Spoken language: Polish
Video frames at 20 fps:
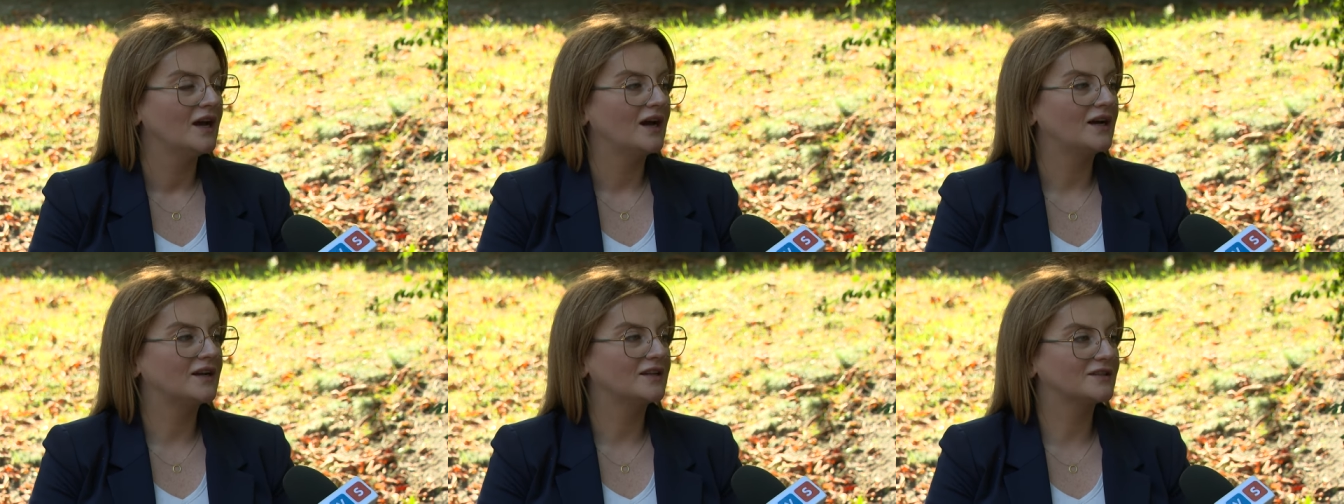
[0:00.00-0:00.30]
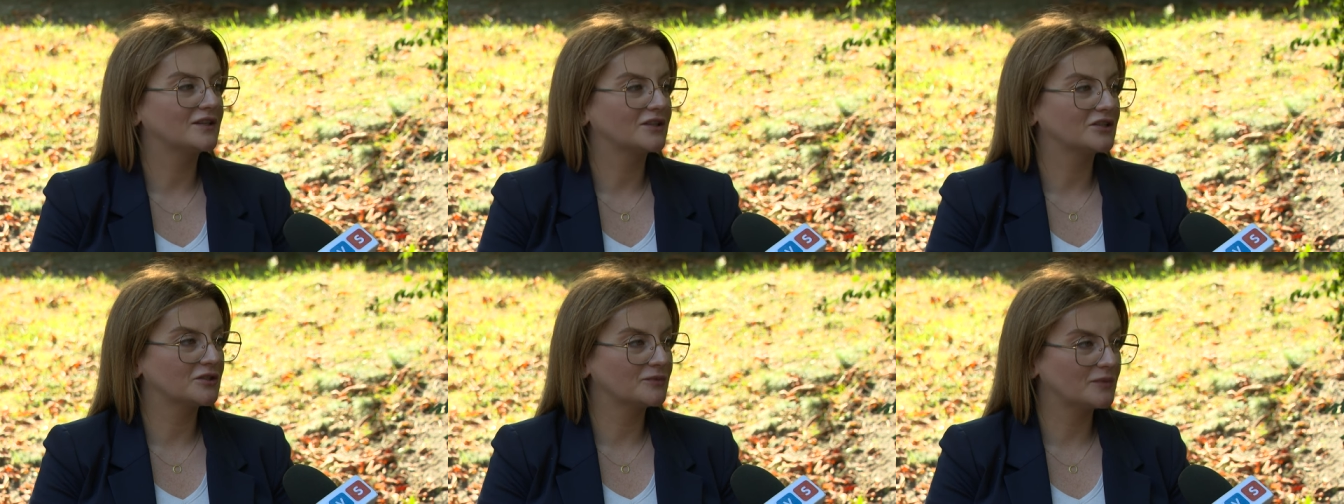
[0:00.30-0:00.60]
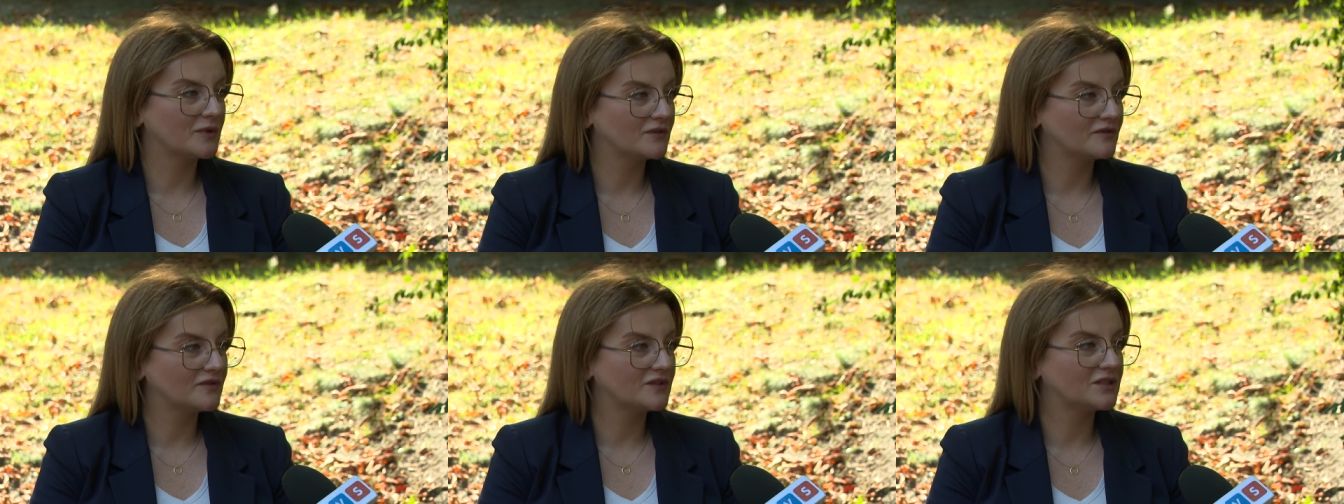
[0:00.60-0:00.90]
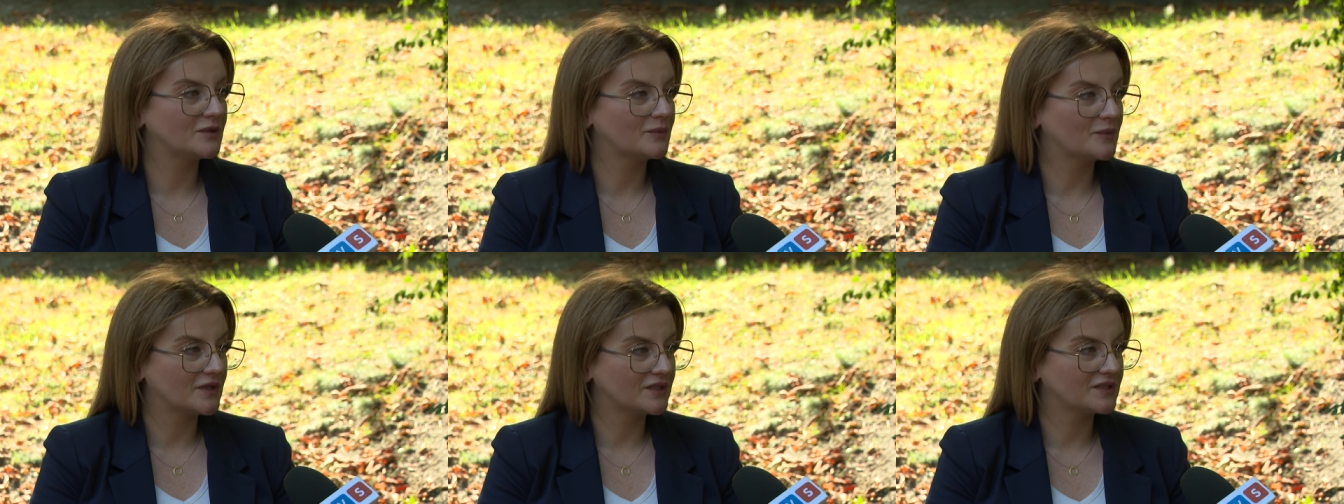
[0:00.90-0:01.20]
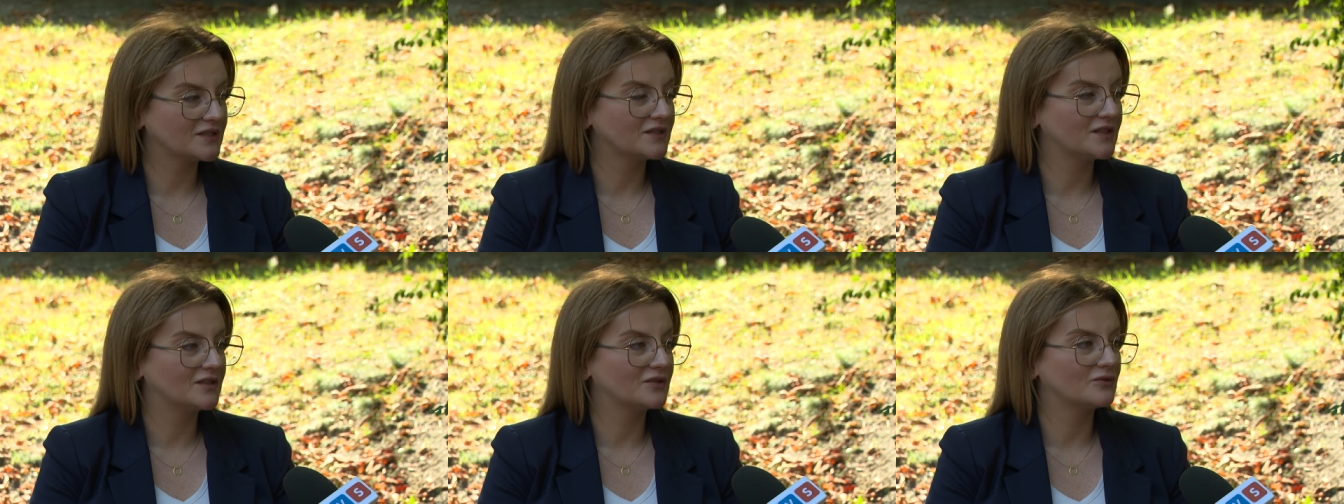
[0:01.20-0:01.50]
ale także pan
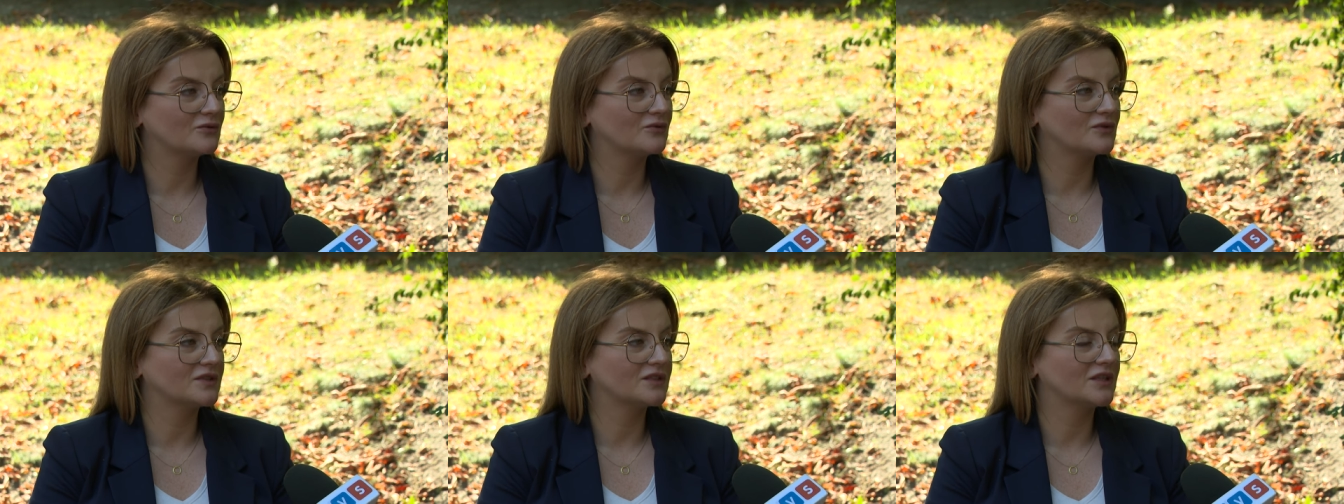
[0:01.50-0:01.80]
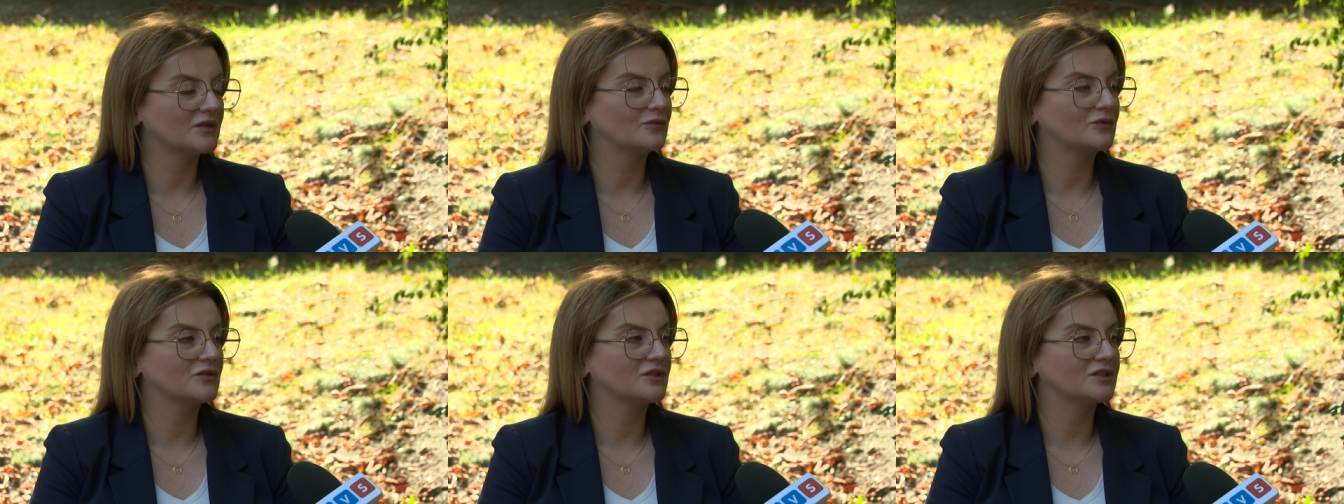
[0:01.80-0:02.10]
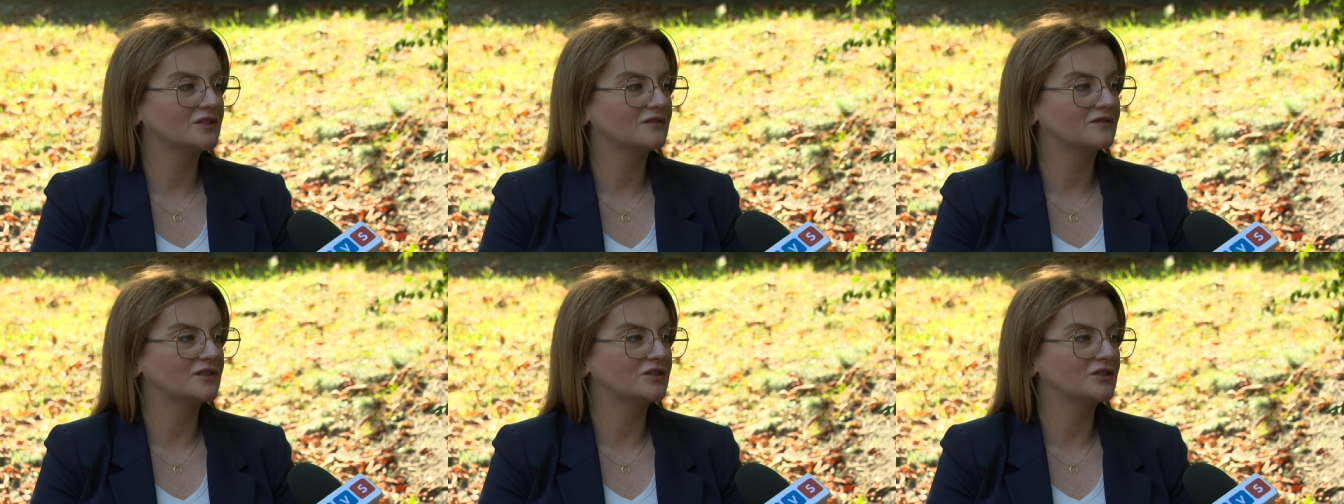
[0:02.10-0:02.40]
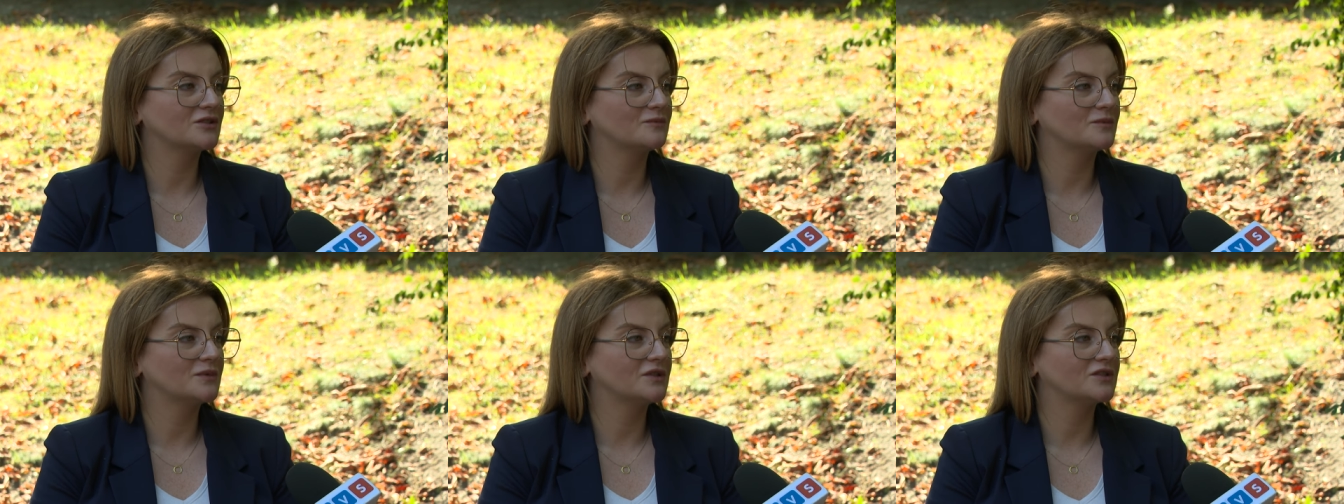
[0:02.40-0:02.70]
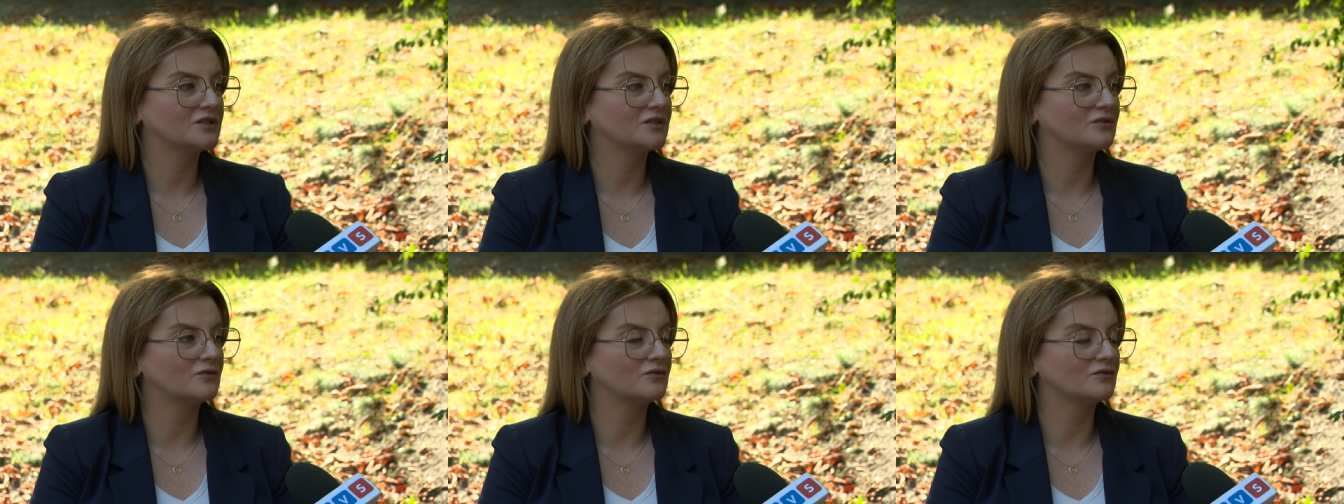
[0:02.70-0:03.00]
wiceprezydent, który zajmuje się w naszym
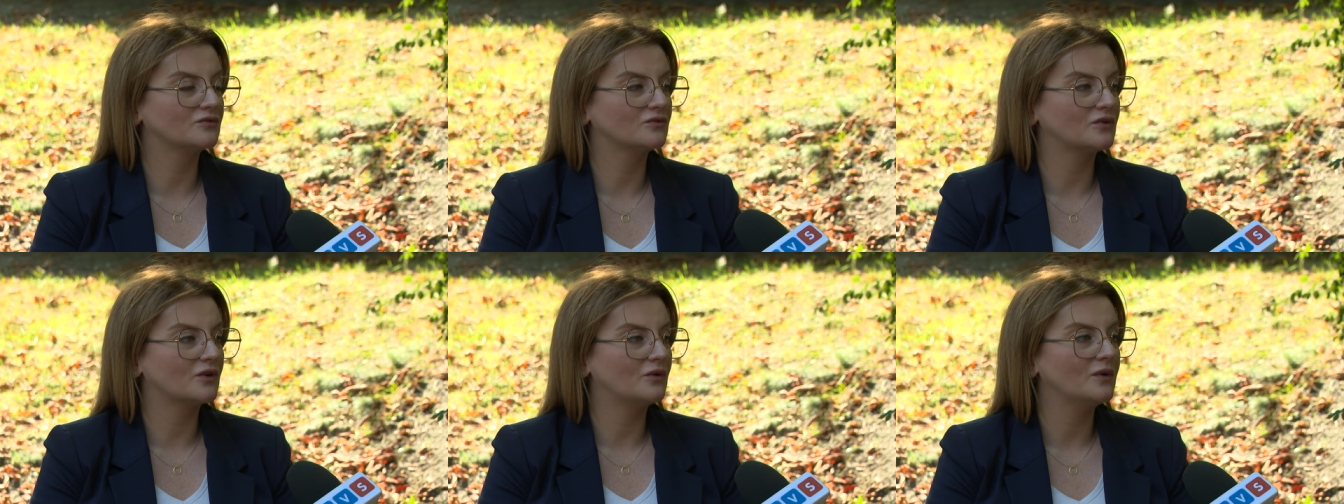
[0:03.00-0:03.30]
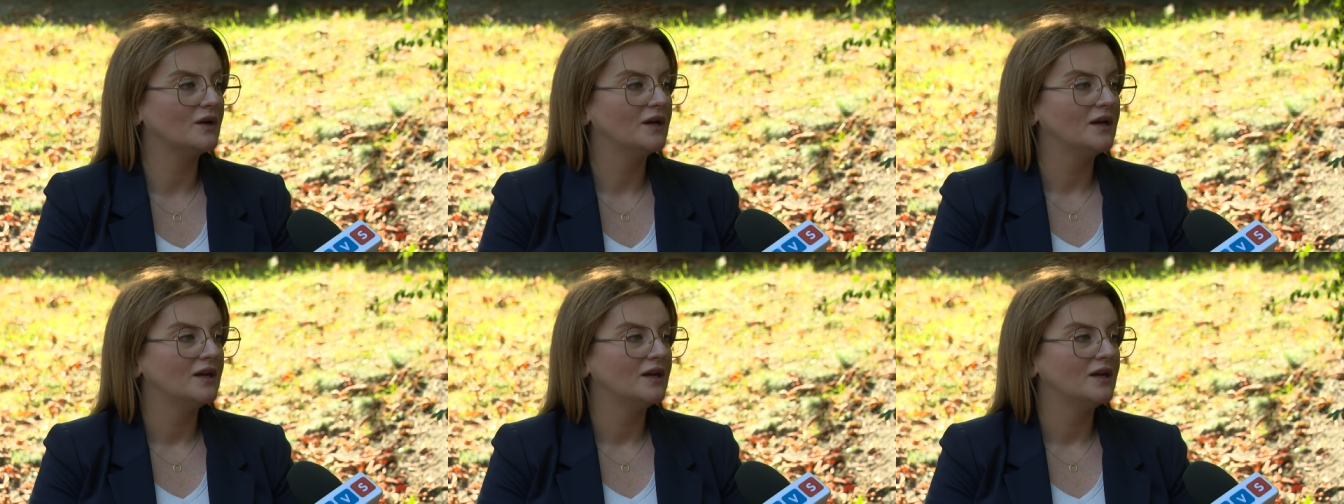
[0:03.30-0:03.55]
mieście kulturą.